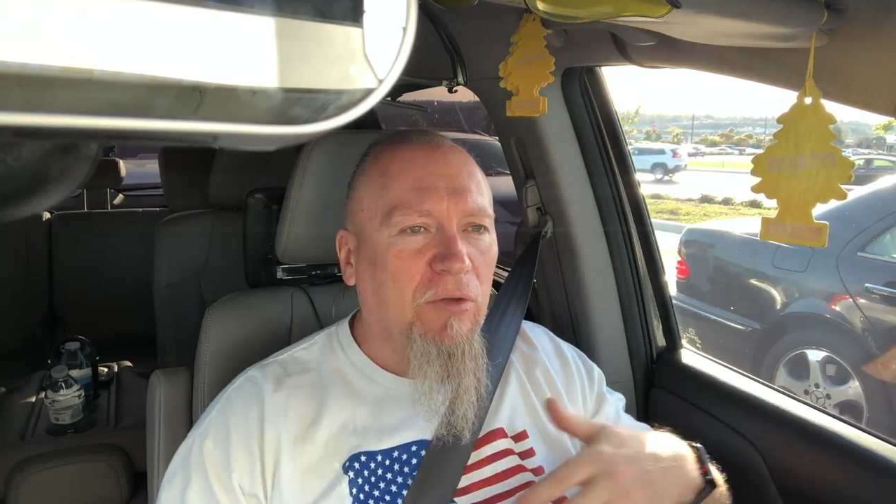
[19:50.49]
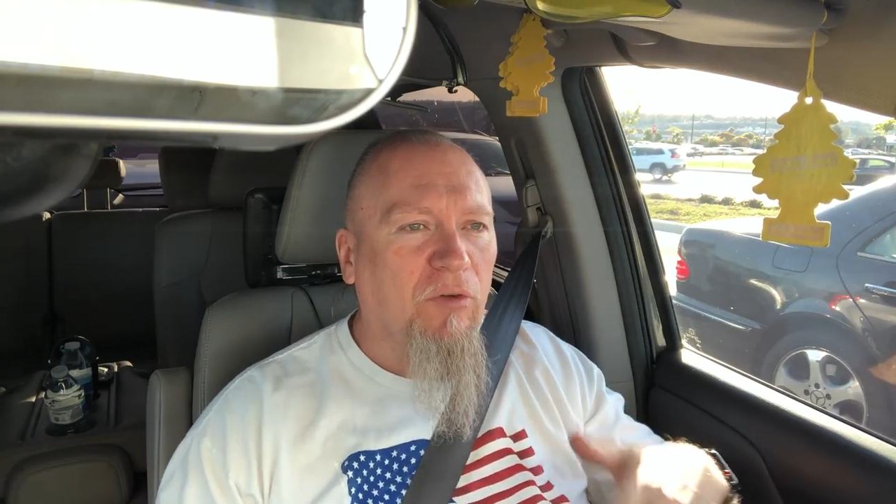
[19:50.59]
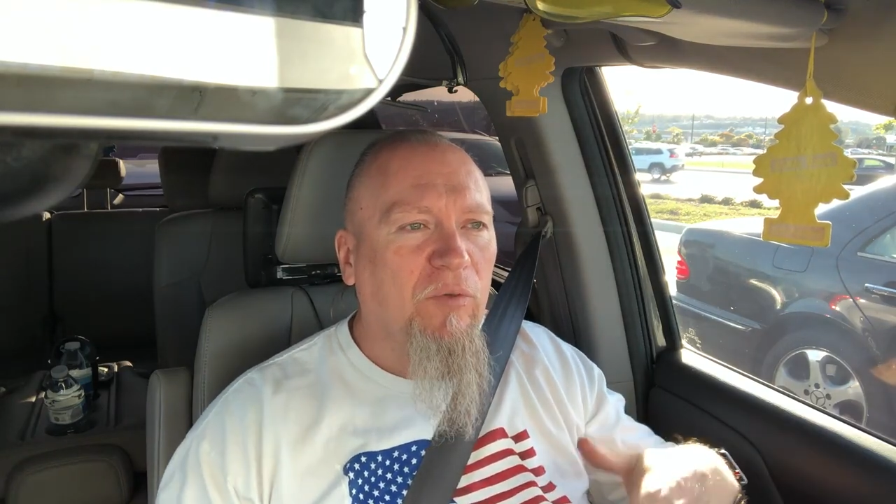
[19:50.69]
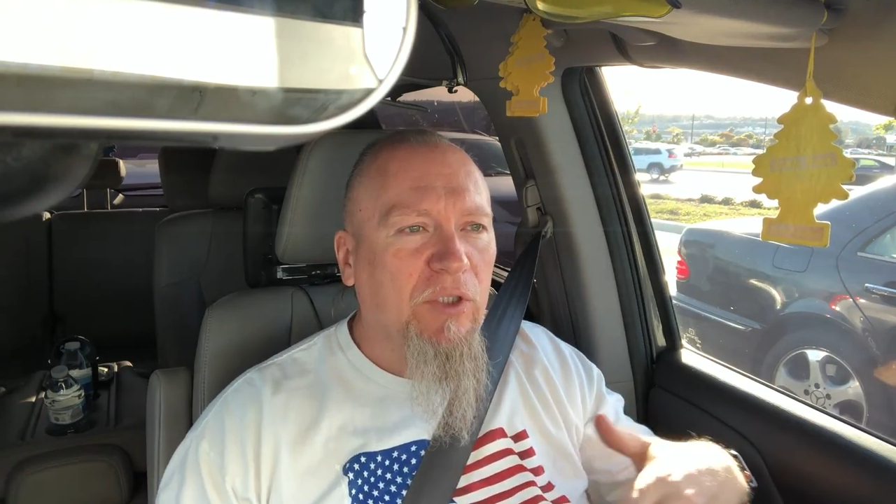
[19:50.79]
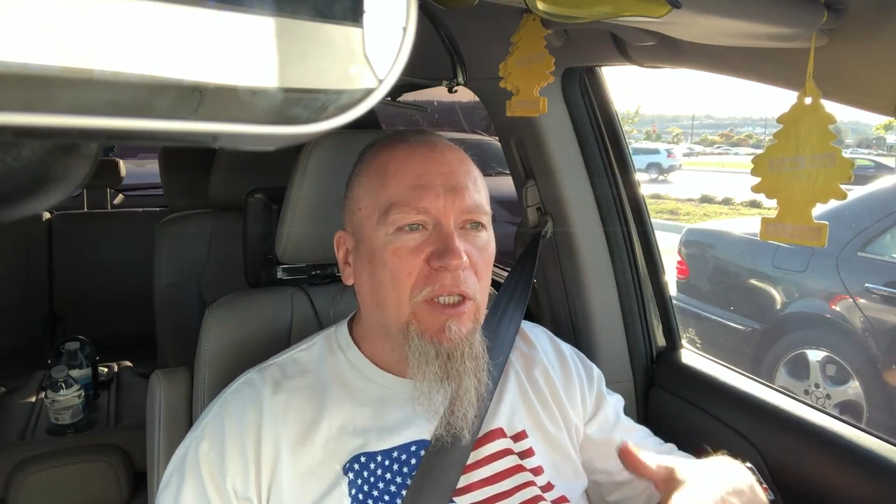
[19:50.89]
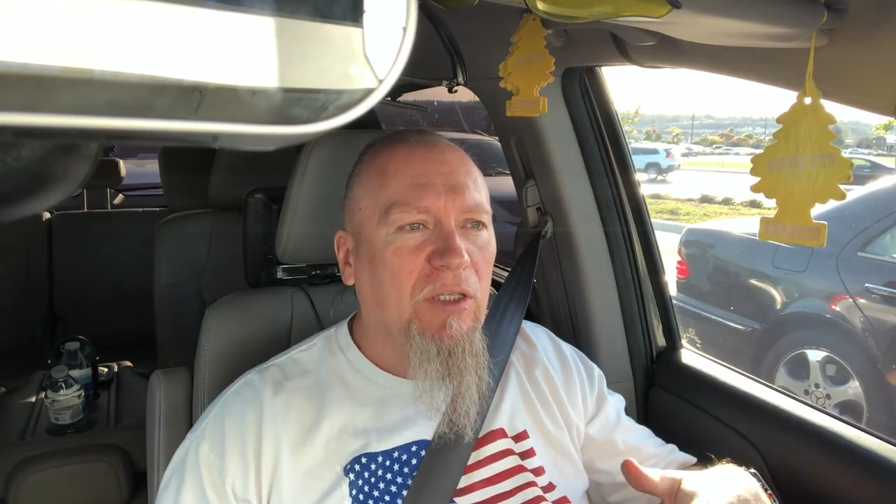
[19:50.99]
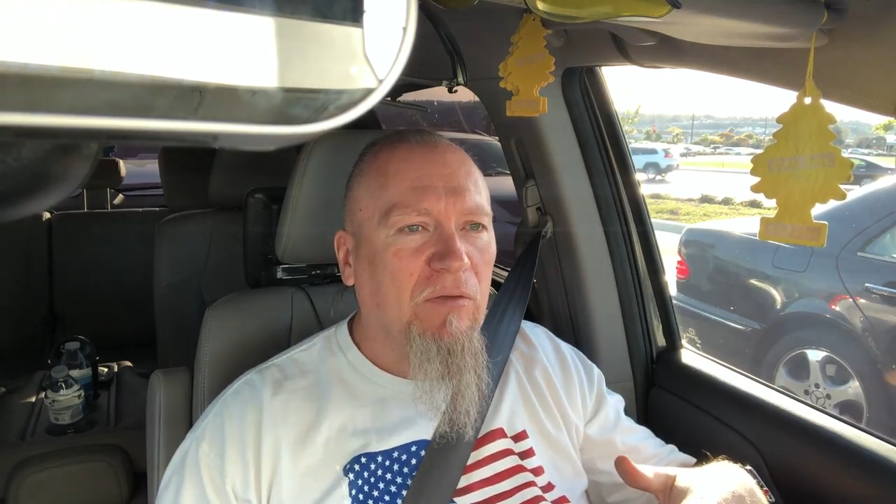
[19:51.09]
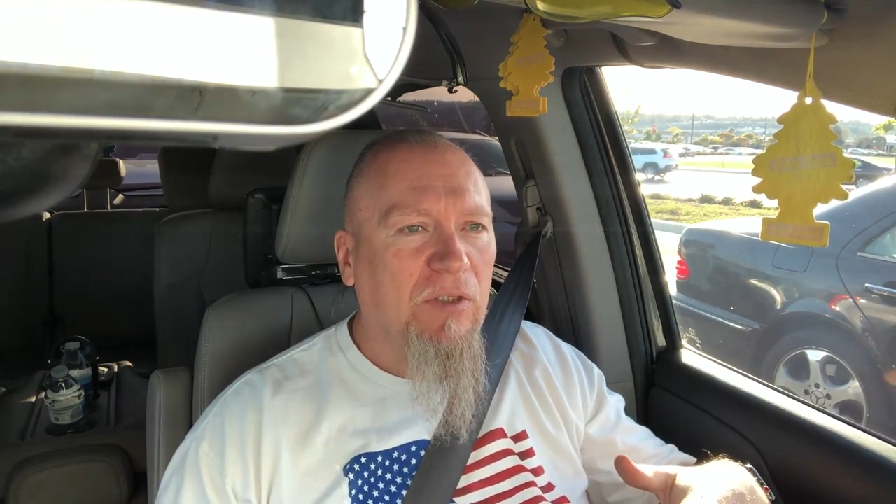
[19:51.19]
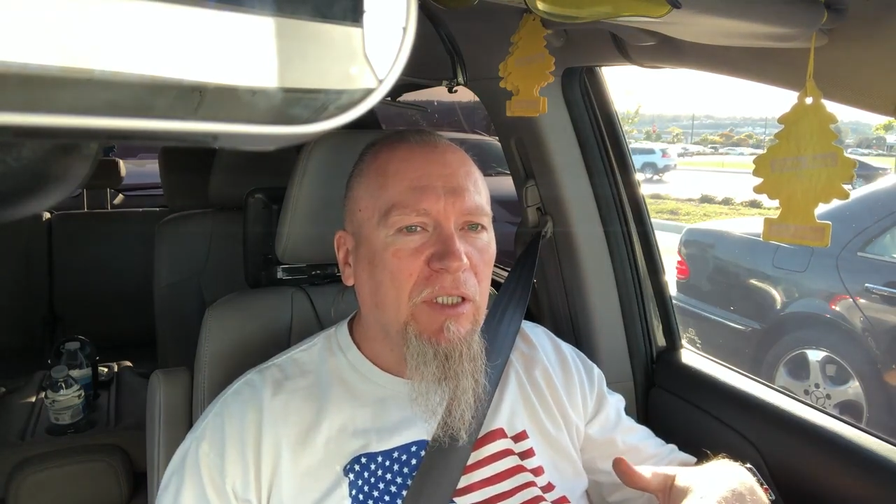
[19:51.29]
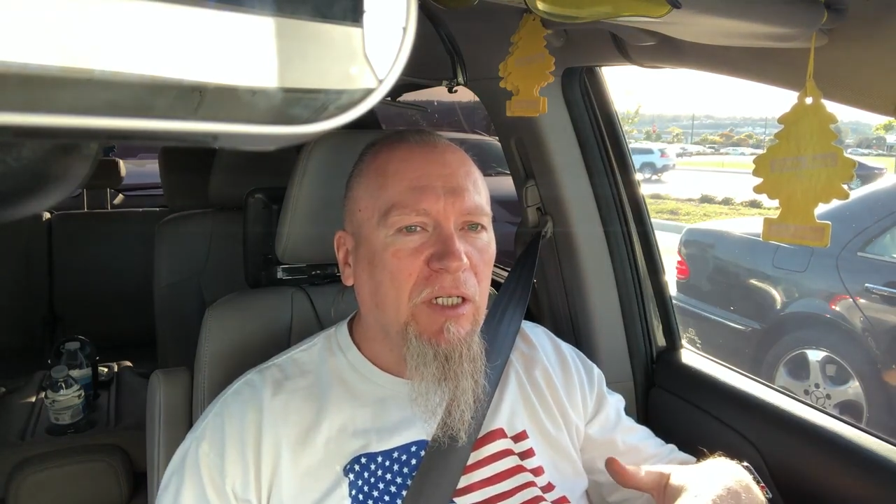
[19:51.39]
какое
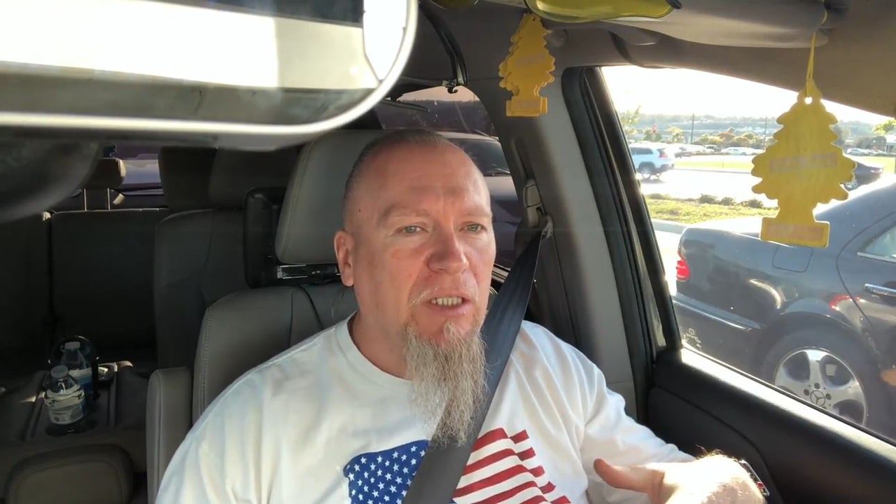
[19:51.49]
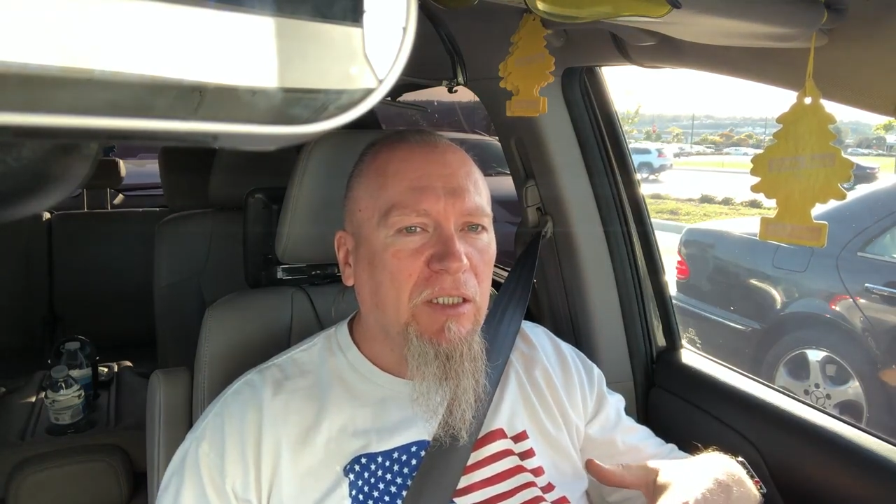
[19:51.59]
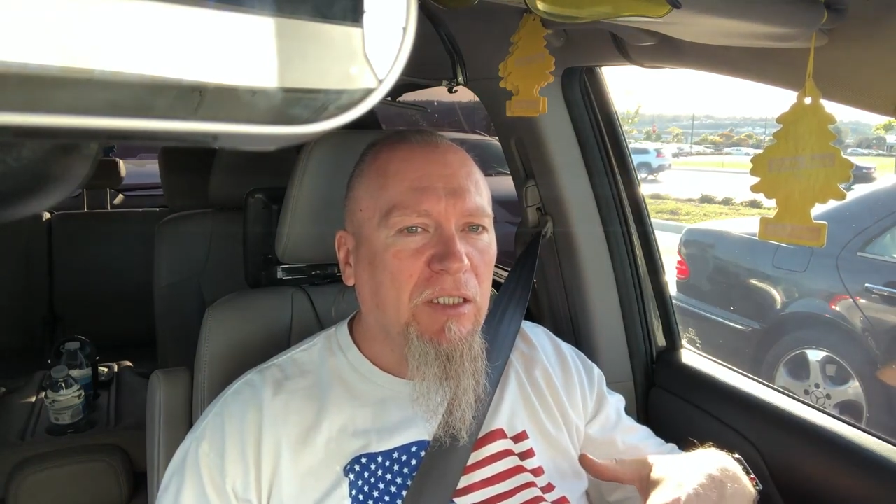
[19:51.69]
впечатление возникает,